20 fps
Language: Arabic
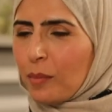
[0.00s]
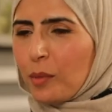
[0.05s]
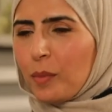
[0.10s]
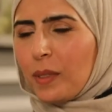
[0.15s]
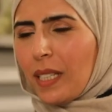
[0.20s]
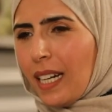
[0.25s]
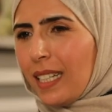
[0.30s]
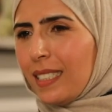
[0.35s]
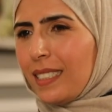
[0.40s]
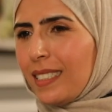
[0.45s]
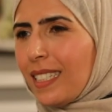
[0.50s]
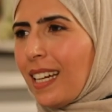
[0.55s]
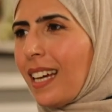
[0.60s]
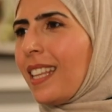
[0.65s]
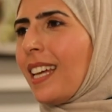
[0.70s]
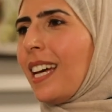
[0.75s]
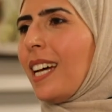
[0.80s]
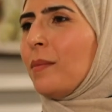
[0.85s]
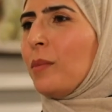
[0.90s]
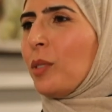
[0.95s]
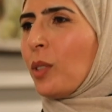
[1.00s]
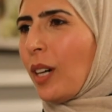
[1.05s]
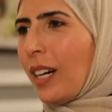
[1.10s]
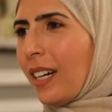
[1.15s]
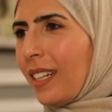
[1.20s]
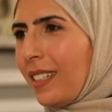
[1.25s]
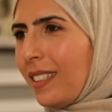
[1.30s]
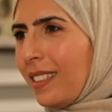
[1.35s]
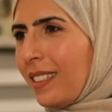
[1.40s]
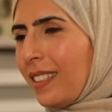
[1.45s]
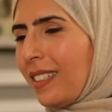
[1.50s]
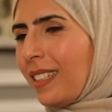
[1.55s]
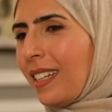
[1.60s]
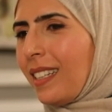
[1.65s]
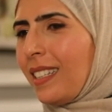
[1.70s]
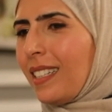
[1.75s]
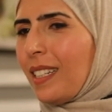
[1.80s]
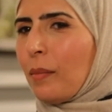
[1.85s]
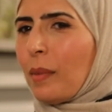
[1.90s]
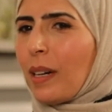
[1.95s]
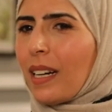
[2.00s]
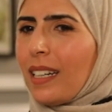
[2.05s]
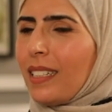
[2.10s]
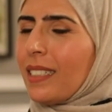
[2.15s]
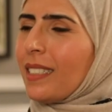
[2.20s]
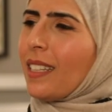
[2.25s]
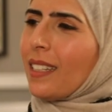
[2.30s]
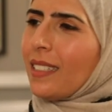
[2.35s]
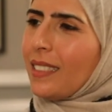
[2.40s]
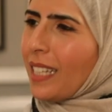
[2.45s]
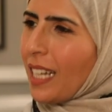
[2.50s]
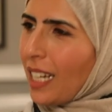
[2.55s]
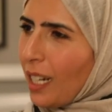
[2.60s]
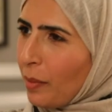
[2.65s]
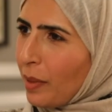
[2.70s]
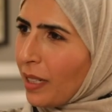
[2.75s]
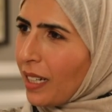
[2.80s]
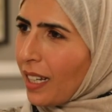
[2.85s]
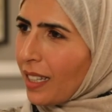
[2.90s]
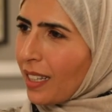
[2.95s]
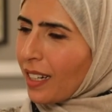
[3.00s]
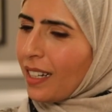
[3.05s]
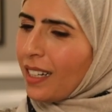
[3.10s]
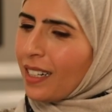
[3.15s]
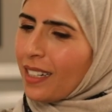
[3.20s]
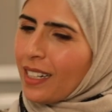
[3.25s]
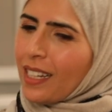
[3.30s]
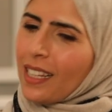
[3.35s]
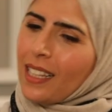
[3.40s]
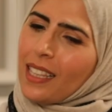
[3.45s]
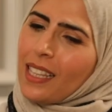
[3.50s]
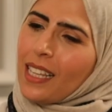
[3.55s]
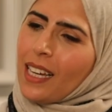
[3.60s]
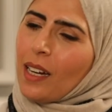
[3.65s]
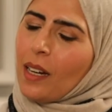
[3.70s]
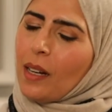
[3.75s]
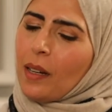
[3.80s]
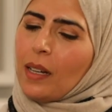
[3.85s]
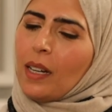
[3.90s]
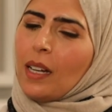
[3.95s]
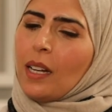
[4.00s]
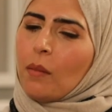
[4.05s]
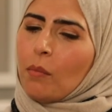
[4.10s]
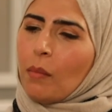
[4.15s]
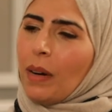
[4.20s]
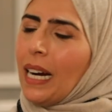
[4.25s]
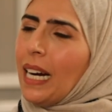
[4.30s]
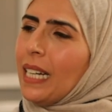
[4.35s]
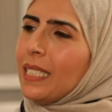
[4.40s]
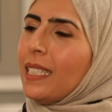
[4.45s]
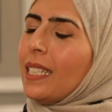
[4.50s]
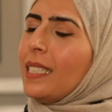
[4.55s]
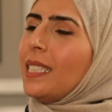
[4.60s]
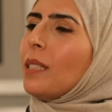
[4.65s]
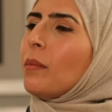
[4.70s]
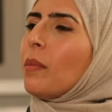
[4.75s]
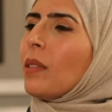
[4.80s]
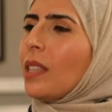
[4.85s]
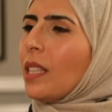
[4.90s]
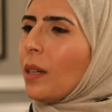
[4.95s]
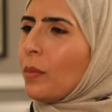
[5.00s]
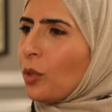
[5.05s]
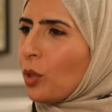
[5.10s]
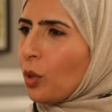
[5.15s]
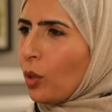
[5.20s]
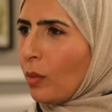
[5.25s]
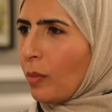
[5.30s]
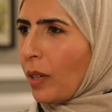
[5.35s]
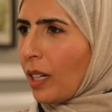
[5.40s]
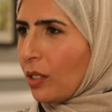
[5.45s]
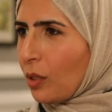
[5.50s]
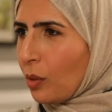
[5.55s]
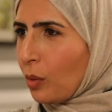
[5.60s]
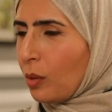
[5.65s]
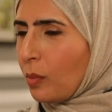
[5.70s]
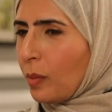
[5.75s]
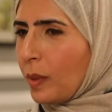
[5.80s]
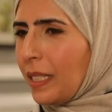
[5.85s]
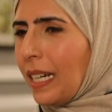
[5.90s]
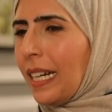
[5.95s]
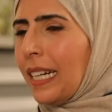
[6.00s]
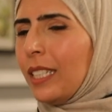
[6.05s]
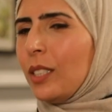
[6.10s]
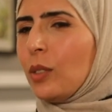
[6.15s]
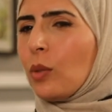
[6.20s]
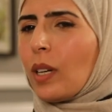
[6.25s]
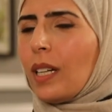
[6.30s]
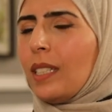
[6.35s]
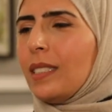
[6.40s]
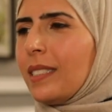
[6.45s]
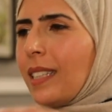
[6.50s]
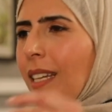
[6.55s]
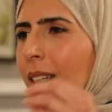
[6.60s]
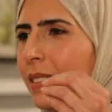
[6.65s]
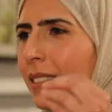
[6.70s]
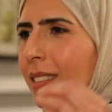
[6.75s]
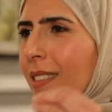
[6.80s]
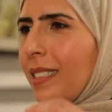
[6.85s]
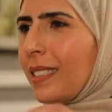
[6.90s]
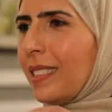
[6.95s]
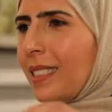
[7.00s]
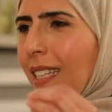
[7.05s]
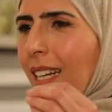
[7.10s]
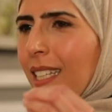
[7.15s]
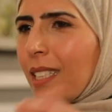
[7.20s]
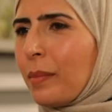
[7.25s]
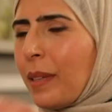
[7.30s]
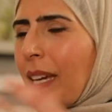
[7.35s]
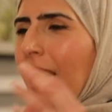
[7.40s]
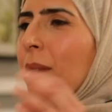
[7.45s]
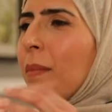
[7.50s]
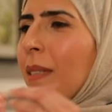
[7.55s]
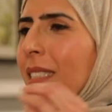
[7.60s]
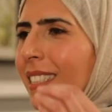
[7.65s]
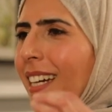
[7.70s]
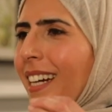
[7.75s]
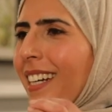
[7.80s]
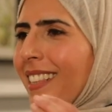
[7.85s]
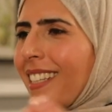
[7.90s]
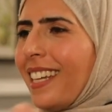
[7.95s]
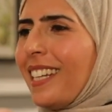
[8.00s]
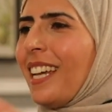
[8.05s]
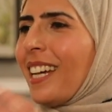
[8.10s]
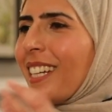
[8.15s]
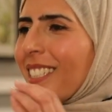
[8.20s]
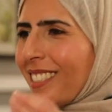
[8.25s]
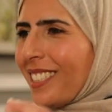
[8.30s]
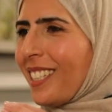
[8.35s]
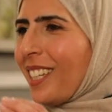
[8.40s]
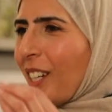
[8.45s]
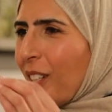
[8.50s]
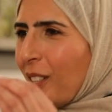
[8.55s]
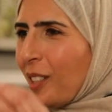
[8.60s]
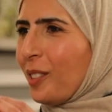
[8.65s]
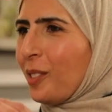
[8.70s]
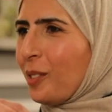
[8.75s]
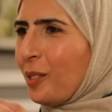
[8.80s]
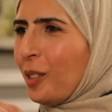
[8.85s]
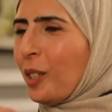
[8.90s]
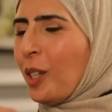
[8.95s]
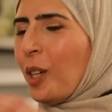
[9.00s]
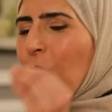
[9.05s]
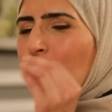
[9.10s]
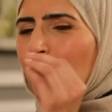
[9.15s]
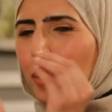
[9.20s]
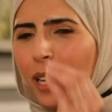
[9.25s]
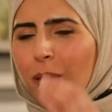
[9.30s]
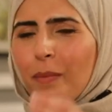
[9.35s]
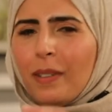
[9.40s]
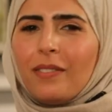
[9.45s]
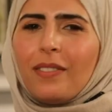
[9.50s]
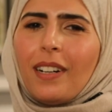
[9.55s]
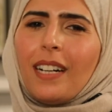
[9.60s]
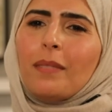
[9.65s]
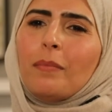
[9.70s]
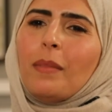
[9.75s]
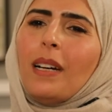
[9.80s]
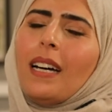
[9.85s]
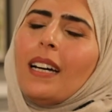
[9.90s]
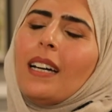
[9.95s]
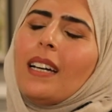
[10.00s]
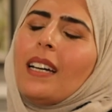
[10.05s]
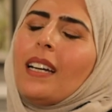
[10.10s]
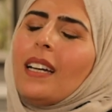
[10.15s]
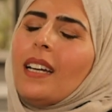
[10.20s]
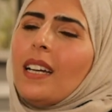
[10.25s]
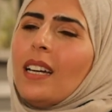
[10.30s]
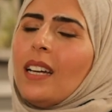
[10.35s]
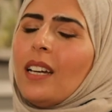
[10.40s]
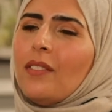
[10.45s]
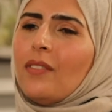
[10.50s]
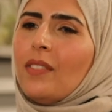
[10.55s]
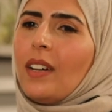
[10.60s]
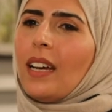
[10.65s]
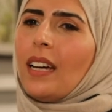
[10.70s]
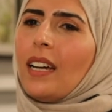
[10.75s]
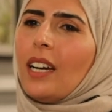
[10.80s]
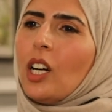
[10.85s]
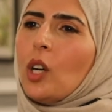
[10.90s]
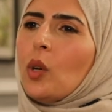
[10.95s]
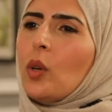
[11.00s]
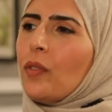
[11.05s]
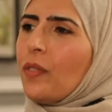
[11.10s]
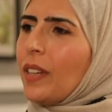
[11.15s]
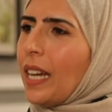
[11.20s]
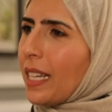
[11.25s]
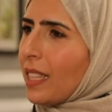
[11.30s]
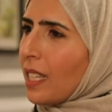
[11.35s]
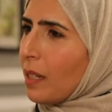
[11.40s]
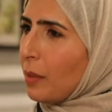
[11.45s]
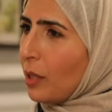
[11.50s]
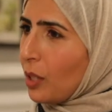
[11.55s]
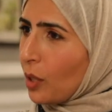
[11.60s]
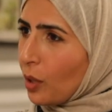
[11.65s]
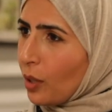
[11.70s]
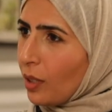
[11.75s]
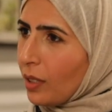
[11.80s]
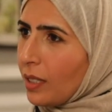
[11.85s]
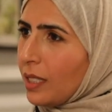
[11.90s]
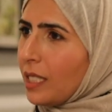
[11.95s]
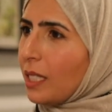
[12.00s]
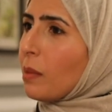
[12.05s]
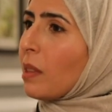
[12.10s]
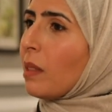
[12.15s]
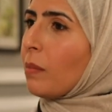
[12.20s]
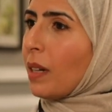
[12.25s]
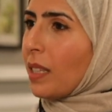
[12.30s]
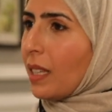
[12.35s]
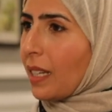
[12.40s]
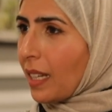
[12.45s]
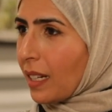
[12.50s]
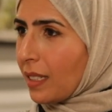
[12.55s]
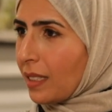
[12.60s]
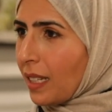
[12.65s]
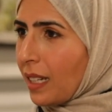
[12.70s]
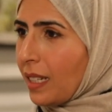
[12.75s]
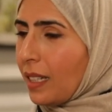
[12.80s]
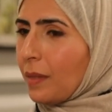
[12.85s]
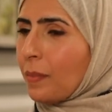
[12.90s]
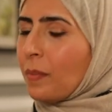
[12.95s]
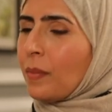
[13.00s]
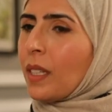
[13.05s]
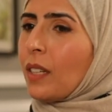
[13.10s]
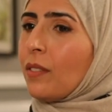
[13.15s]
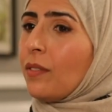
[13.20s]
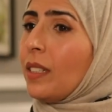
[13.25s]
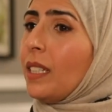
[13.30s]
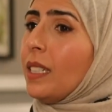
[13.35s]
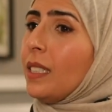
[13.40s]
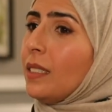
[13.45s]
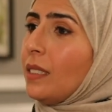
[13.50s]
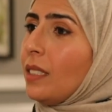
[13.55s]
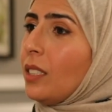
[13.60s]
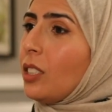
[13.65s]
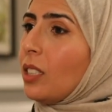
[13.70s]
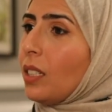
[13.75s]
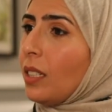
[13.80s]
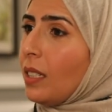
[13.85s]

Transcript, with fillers: ممتاز هذا اهم سؤال لان ما راح نقدر نتكلم عن الاضرار اذا ما حددنا بالضبط شو المقصود بدايت وراح نستخدم كلمه دايت لانها قصيره وكل من فاهمها فهو في اكثر من نوع انت مثل ما ذكرتي في عندك